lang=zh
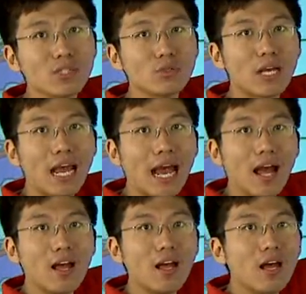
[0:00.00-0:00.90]
求出来了？
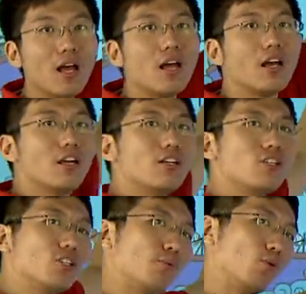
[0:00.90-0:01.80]

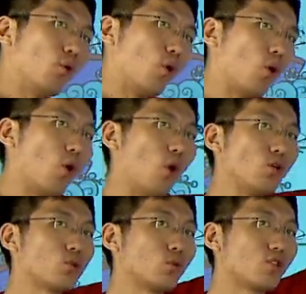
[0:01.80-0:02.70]
是不，
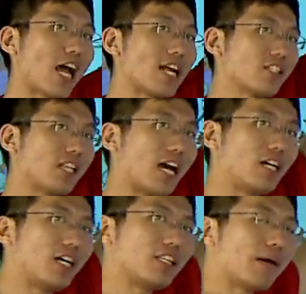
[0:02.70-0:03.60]
速度差知道
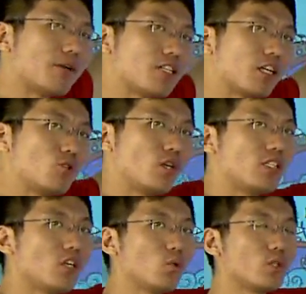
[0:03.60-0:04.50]
了，那么这个追
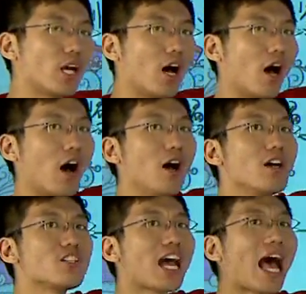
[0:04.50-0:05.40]
击路程
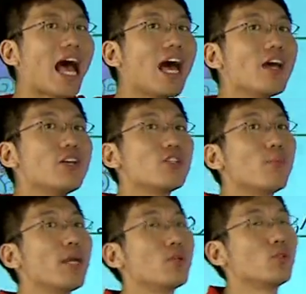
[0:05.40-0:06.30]
差，是
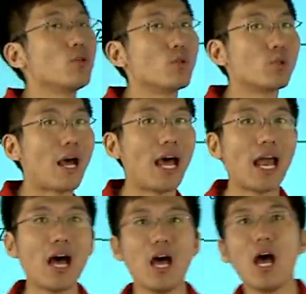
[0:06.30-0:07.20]
不也就求出来
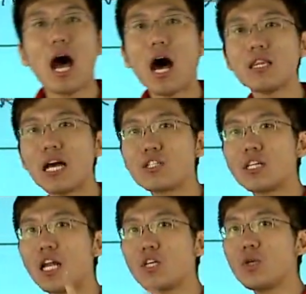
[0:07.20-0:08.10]
了？好，那知
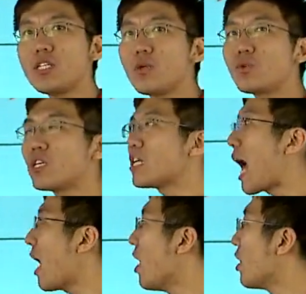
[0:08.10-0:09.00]
道了追击路程
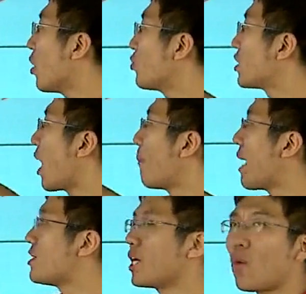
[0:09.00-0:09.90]
差，又知道
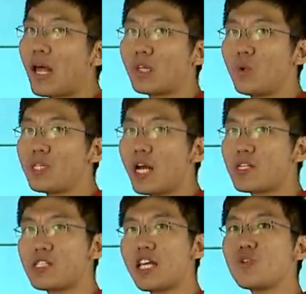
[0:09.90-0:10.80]
慢车花了多长
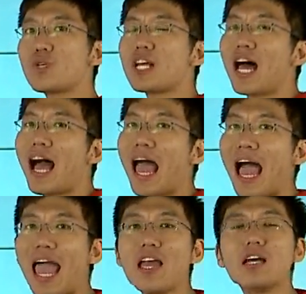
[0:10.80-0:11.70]
时间追上了海
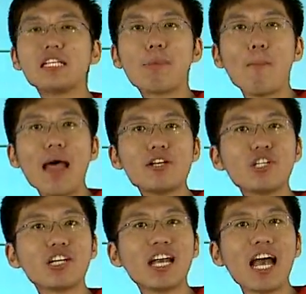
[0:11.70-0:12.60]
海，那么慢
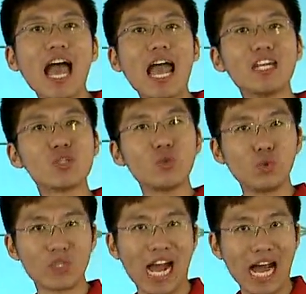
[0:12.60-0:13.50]
车跟海海的速
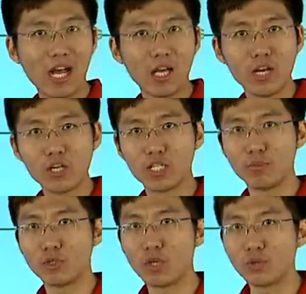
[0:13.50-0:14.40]
度差，是不
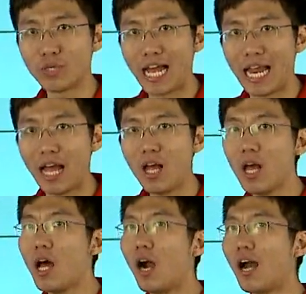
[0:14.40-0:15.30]
是就求出来了？对，
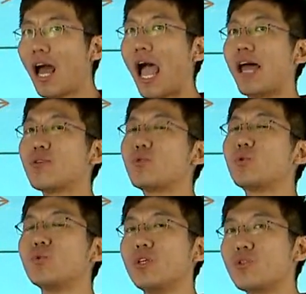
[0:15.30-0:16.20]
而海海的速
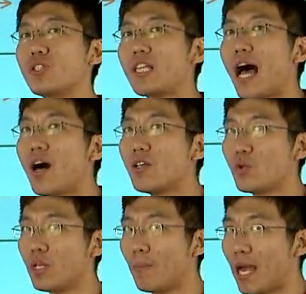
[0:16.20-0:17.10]
度，你又知道，
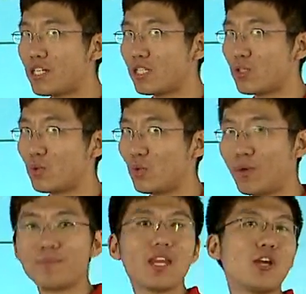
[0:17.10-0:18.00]
所以慢车的速度，
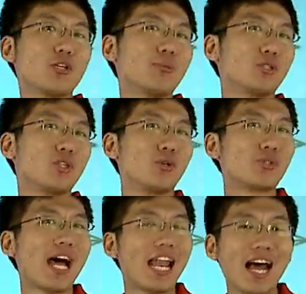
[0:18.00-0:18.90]
是不是就求出
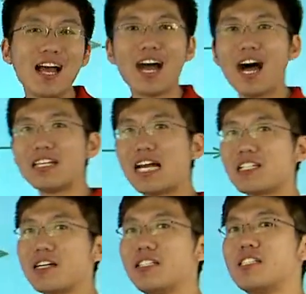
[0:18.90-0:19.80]
来了？好，那这
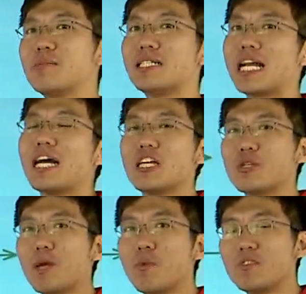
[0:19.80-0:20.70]
道题基本上也就
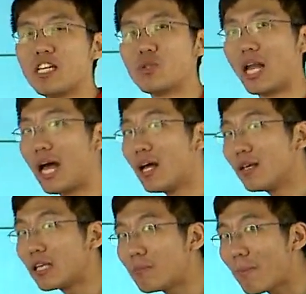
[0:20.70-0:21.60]
被我们解决了。
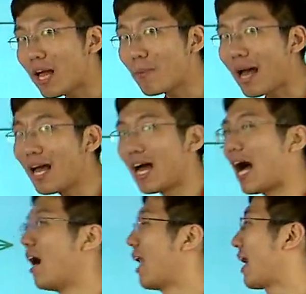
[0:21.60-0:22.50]
听明白了吧？
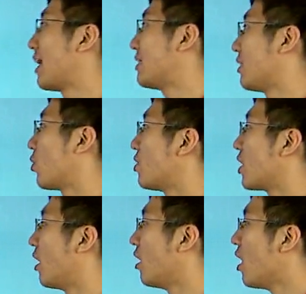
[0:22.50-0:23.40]
好，来看一下解题过
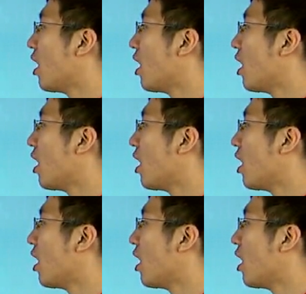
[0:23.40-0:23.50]
程。